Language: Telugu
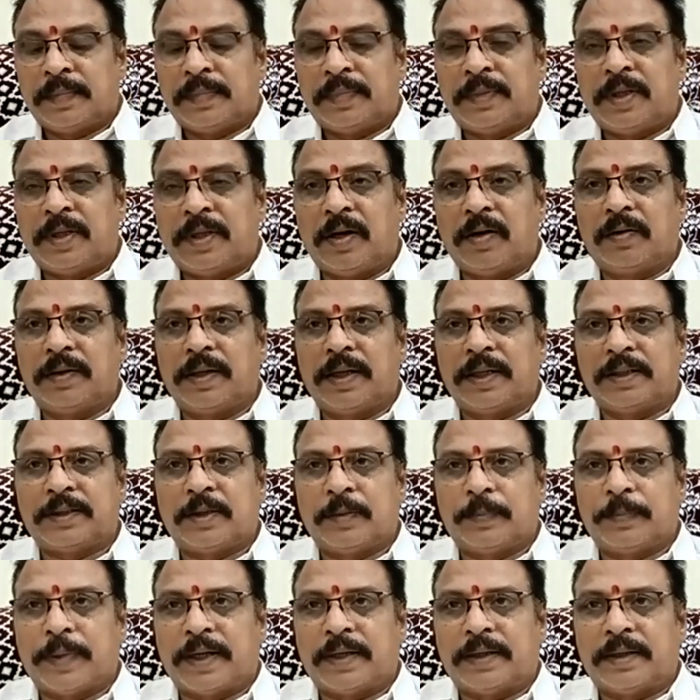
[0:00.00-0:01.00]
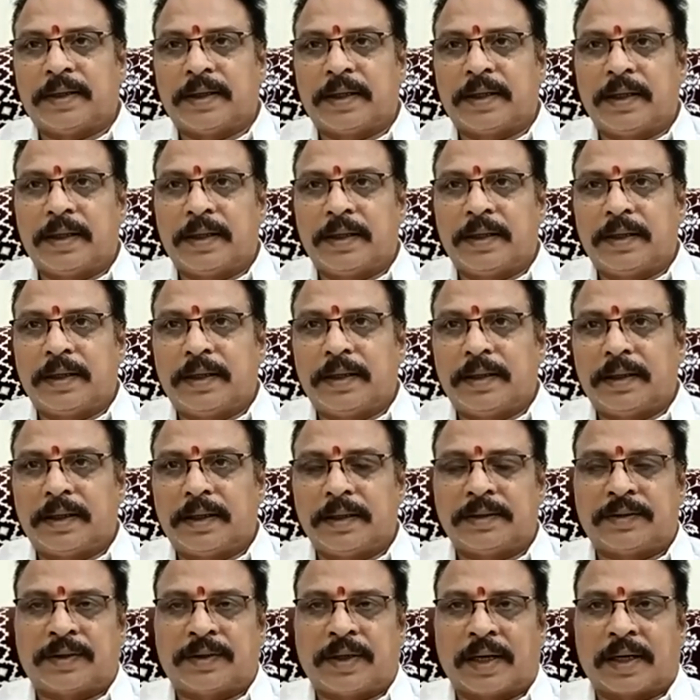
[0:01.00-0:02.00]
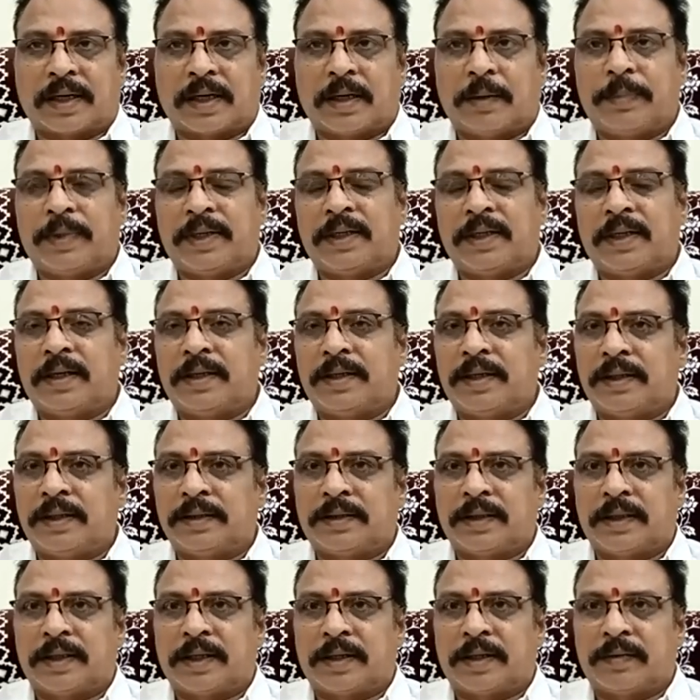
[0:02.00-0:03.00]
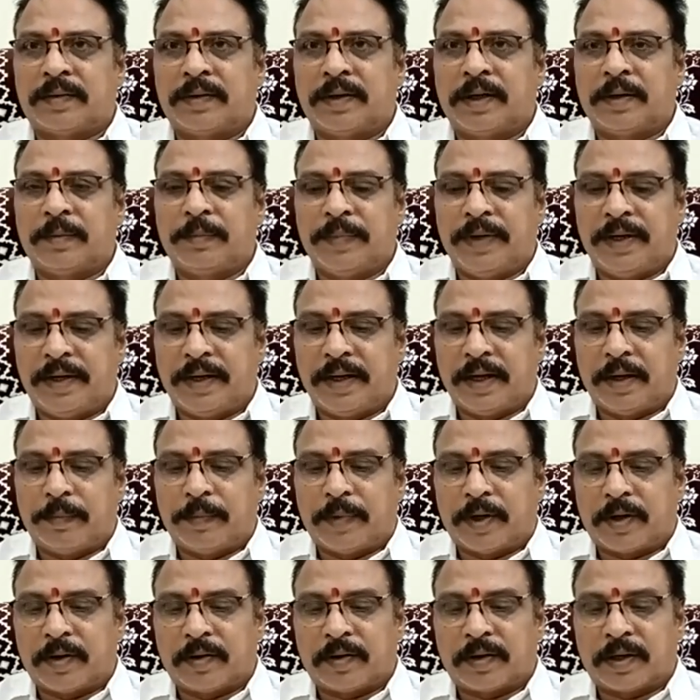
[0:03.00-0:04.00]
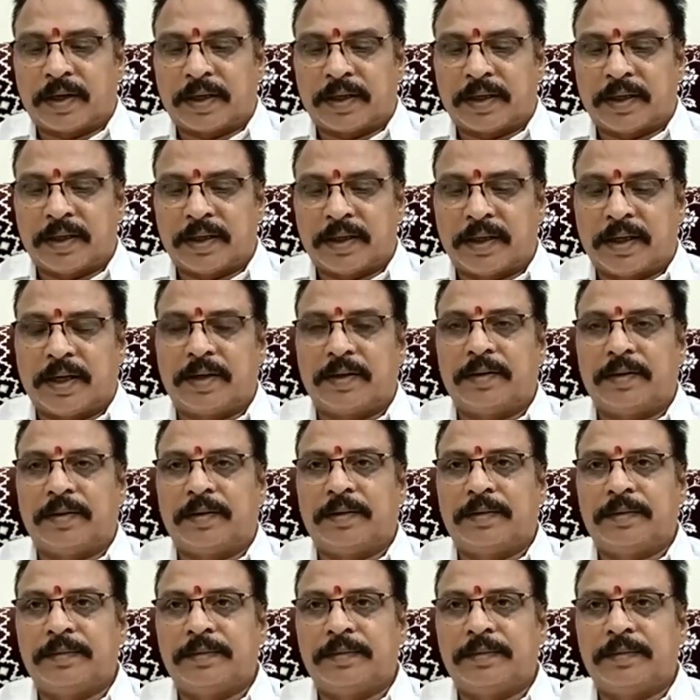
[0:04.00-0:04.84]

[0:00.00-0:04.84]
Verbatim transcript: తెలుగుదేశం పార్టీకి బదిలీ చేసేటటువంటి మీడియా మరొక రకంగాను